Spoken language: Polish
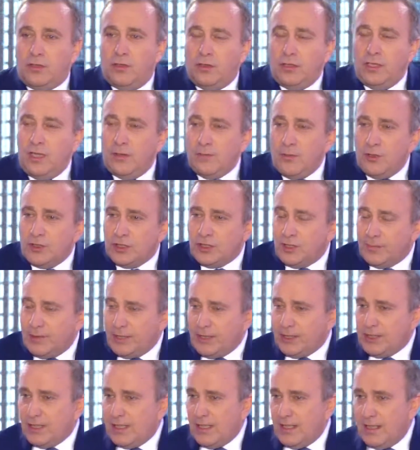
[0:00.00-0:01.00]
to nie może
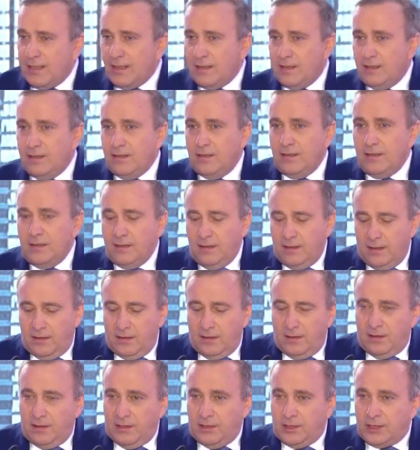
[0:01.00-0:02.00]
być tak
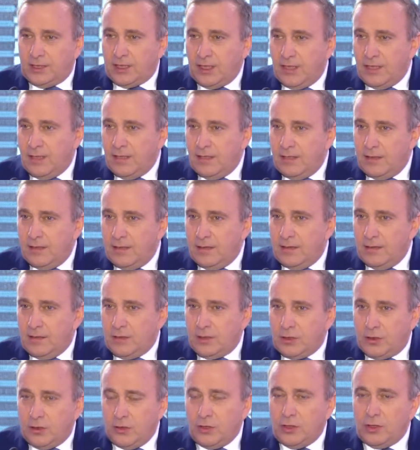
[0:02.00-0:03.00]
że
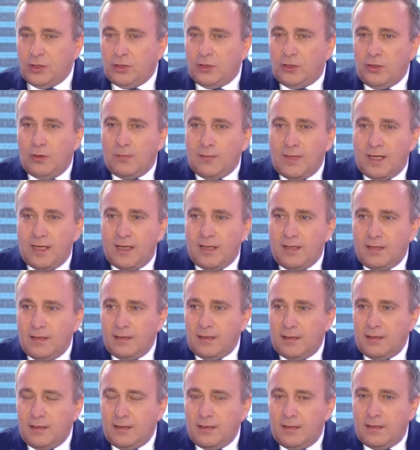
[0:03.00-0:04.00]
ktoś, kto
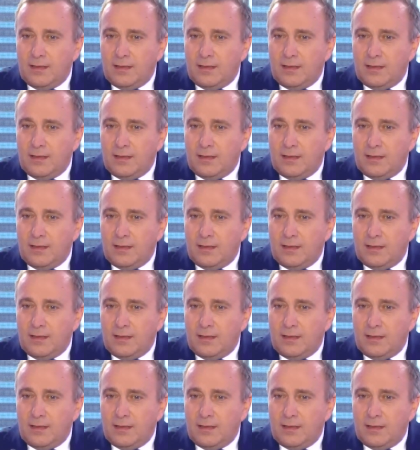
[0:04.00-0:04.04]
ma,